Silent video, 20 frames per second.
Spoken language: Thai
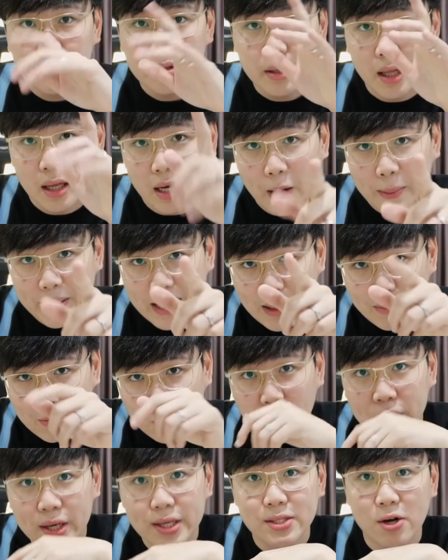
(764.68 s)
เดี๋ยวเราไปทำถ้
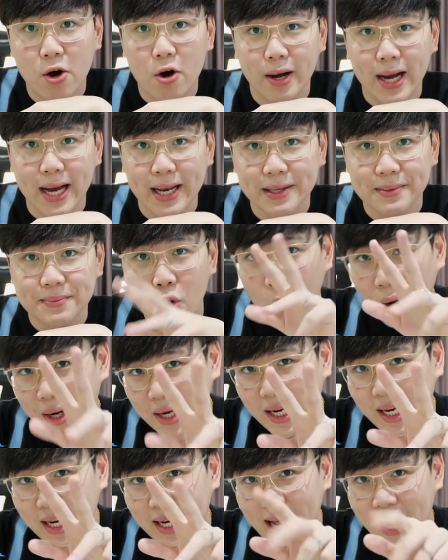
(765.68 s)
วยที่2กันวัน
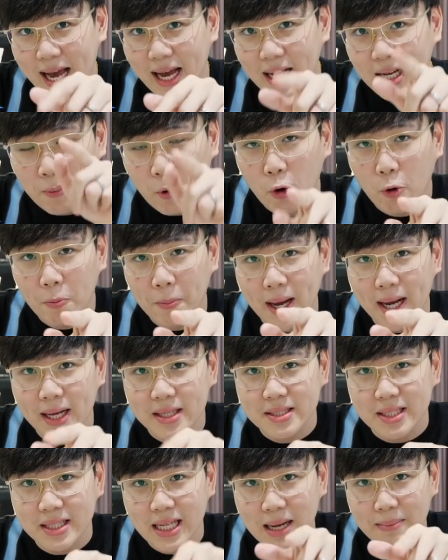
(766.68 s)
นี้เนี่ยผมอ่ะ
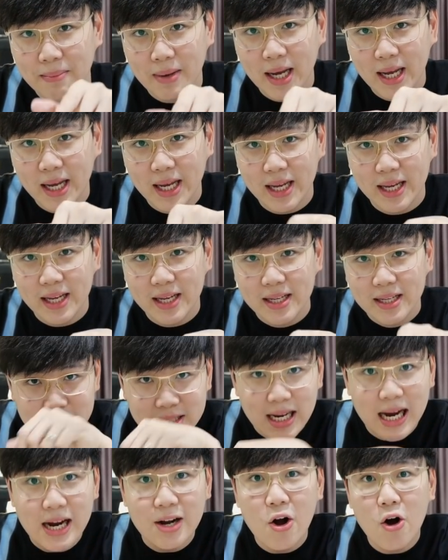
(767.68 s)
จะทำให้
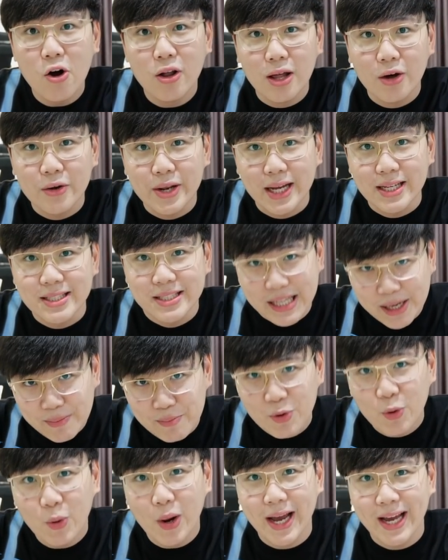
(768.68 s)
ช่างกล้องเราเนี่ยชิม
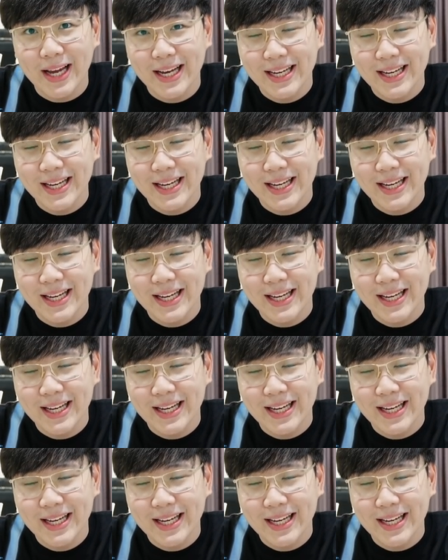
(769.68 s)
ด้วย